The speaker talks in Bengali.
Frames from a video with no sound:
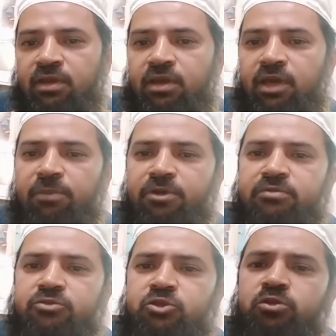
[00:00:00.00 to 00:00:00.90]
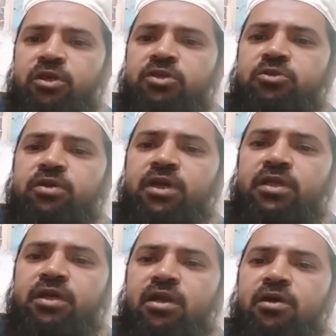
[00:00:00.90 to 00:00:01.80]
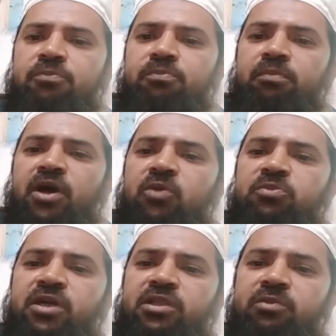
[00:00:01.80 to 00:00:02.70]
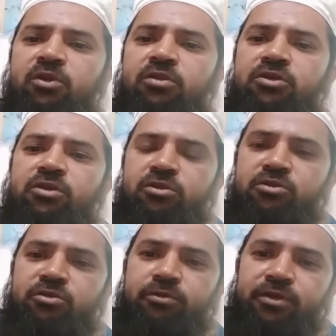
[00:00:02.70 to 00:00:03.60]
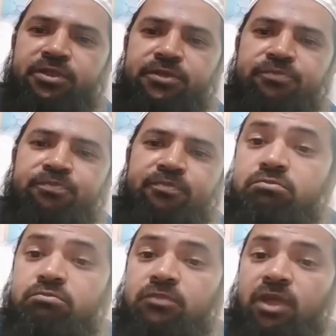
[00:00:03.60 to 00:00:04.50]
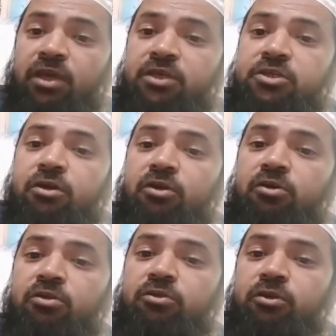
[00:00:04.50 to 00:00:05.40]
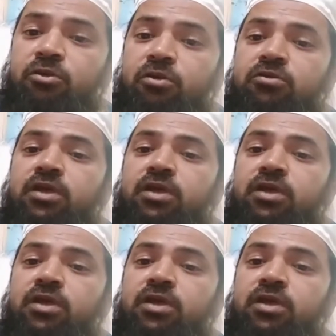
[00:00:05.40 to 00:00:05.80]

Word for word: এবং যুগে যুগে তারা মানব জাতির বিরুদ্ধে ষড়যন্ত্র করেছে এই ষড়যন্ত্র যখন তারা